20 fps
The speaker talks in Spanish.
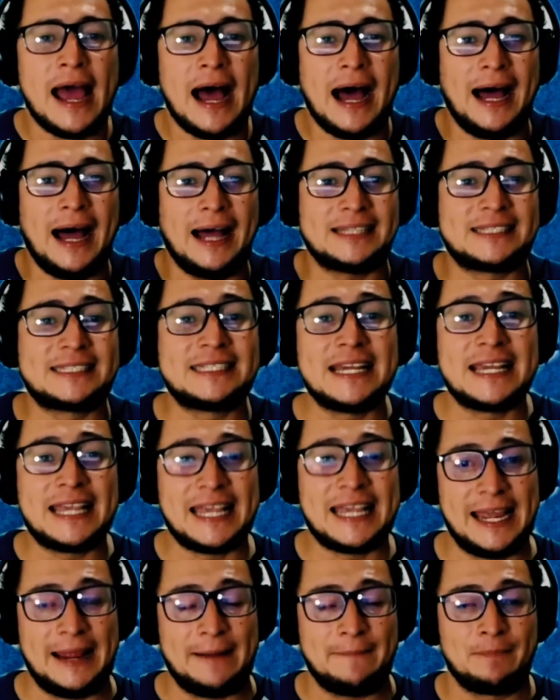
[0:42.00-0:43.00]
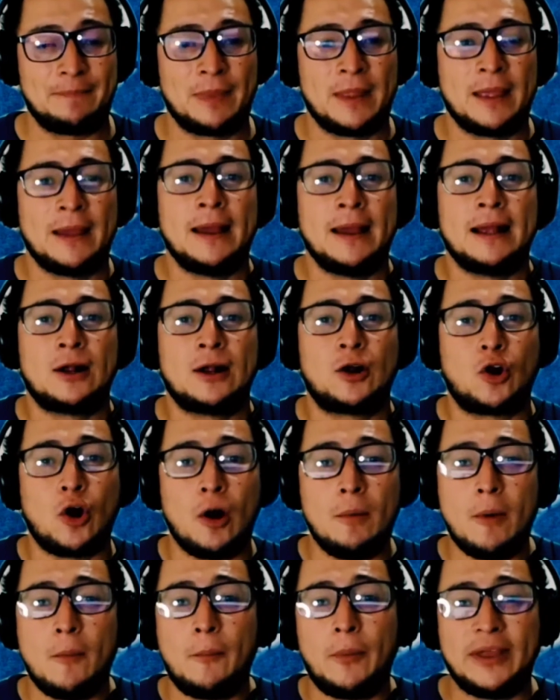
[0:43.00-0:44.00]
Así que
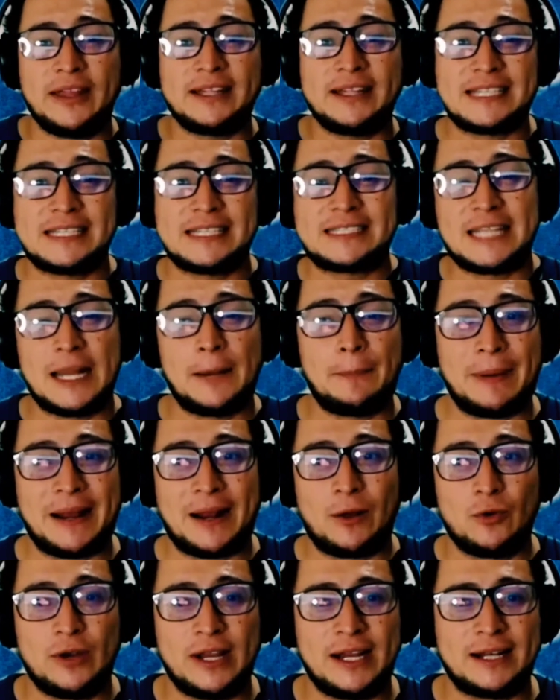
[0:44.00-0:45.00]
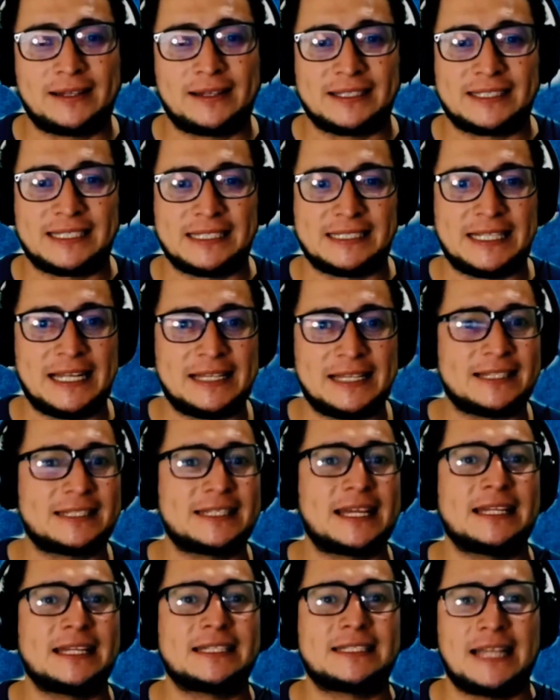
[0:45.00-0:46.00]
¿Cómo puedes hacer para unirte si sientes
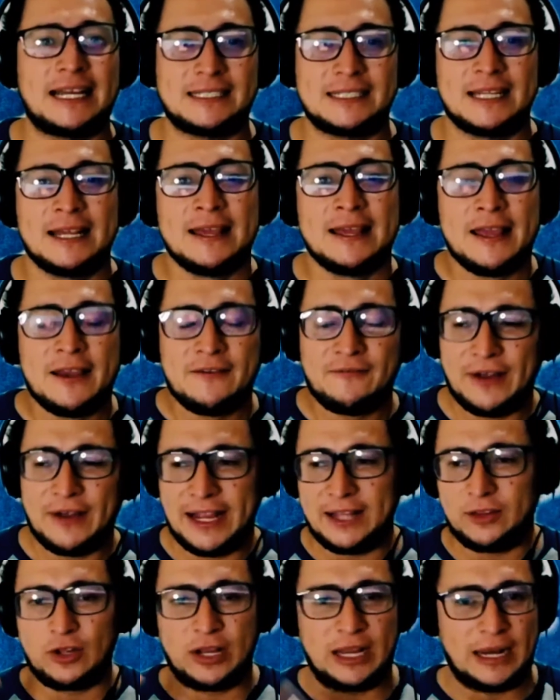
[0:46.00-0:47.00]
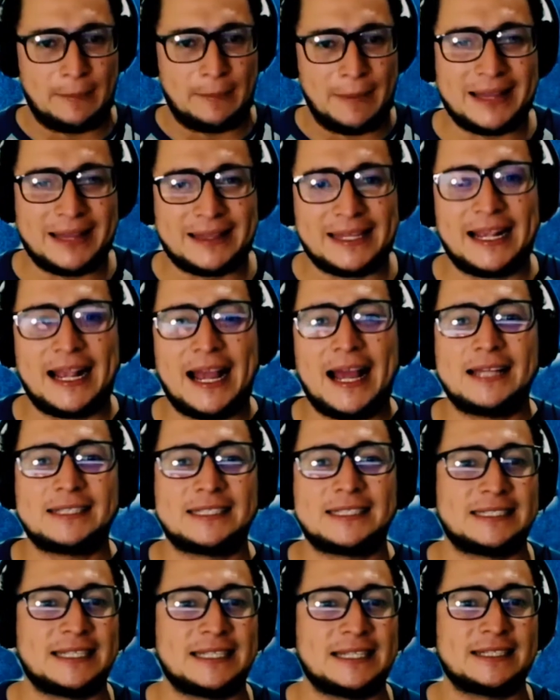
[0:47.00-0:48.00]
que estás fallando en gramática,
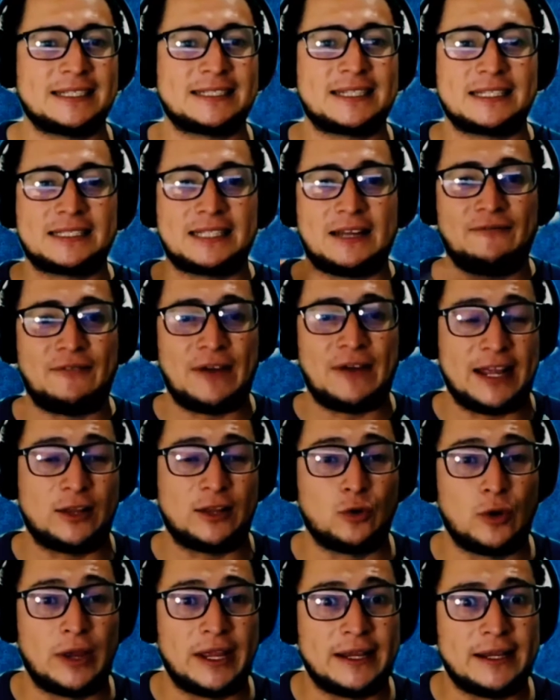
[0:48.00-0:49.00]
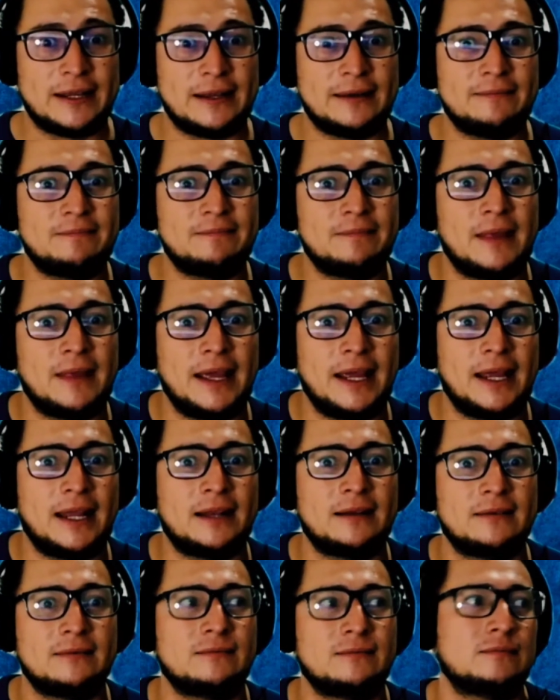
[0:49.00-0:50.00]
si sientes que estás fallando en,
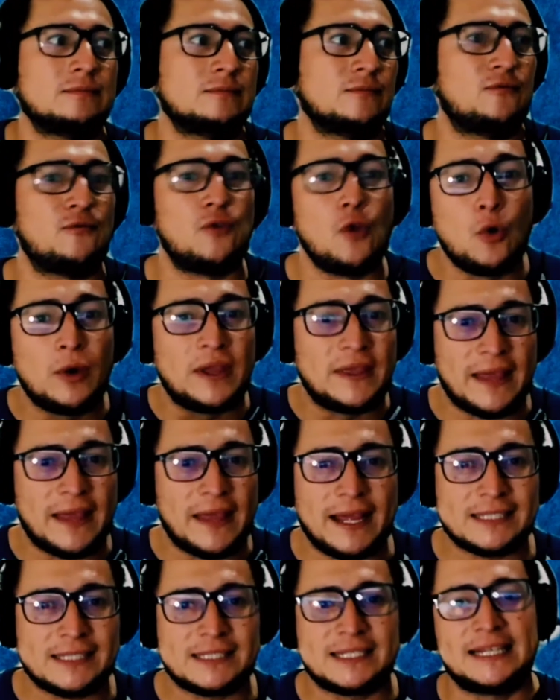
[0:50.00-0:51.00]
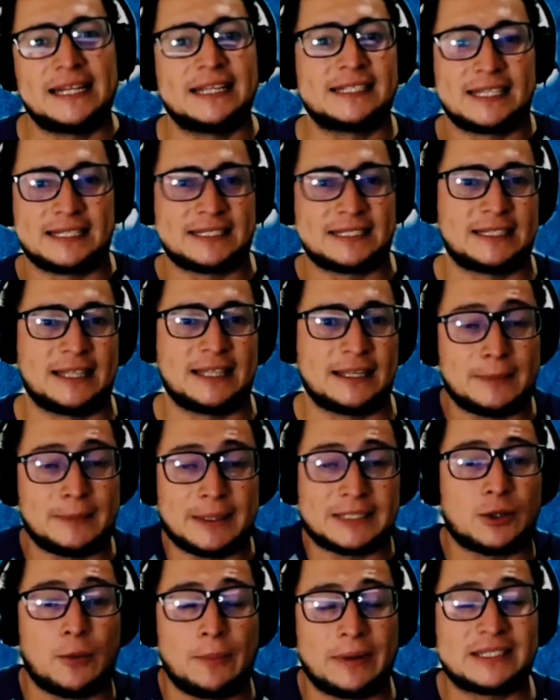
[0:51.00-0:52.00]
fluidez y necesitas
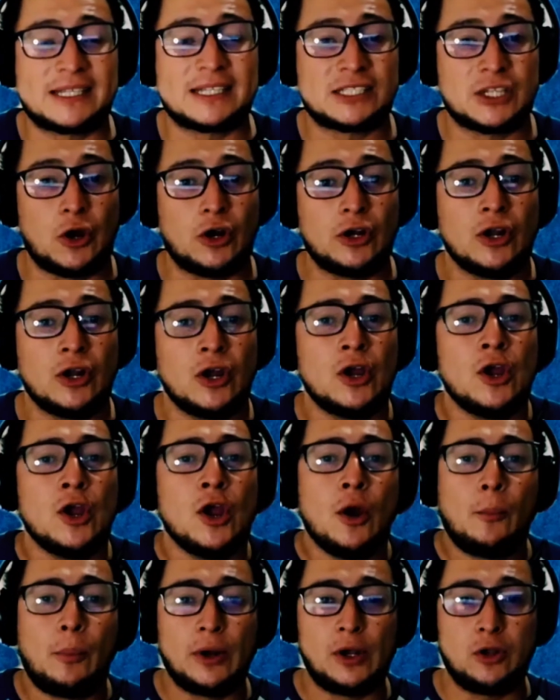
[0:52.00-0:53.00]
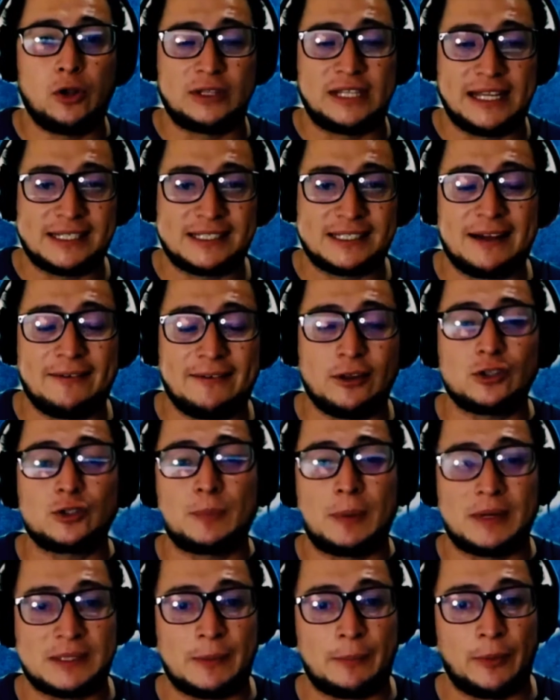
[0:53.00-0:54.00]
más conversación? Pues los días sábados
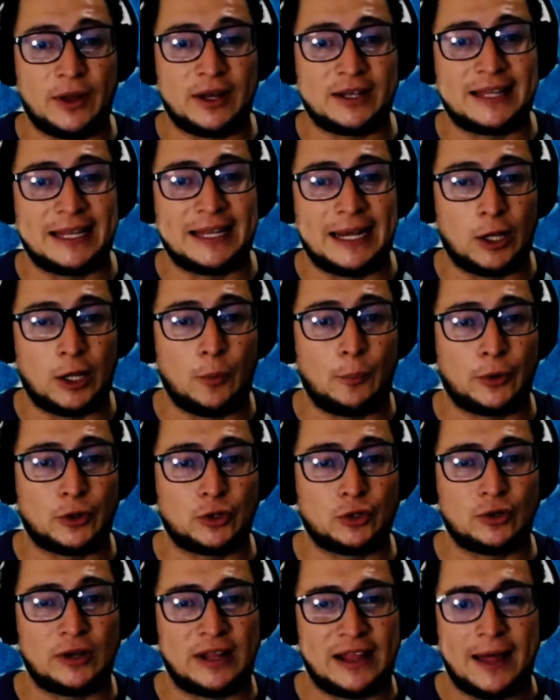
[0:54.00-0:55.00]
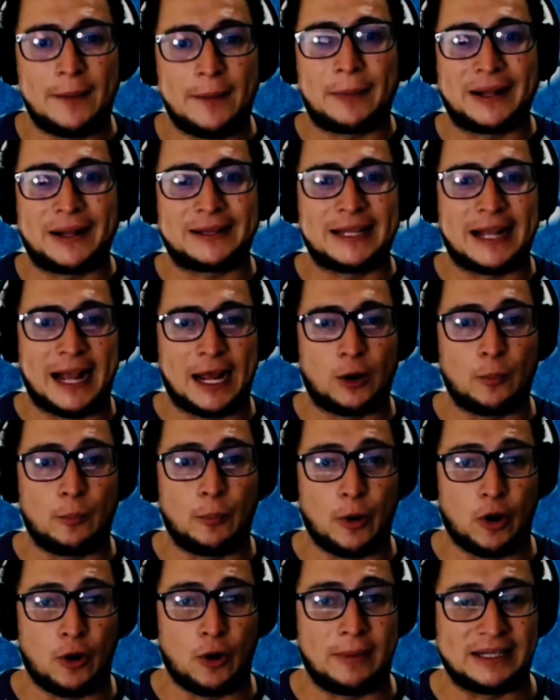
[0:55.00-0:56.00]
vas a poder tener la oportunidad de practicar un
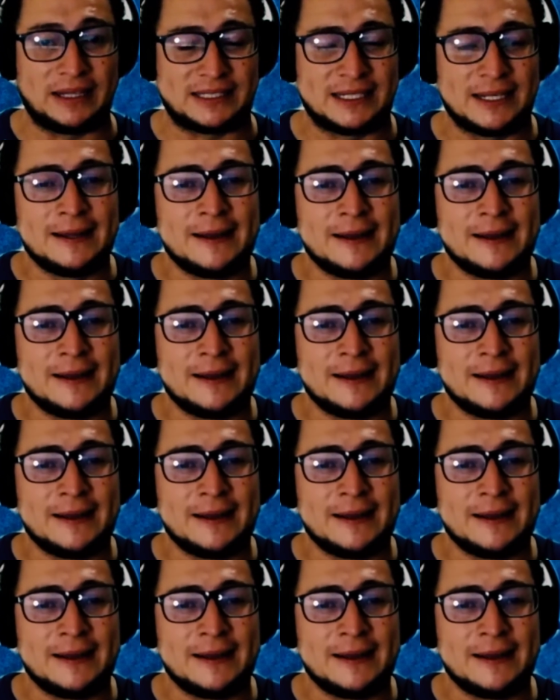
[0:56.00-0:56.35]
poco más.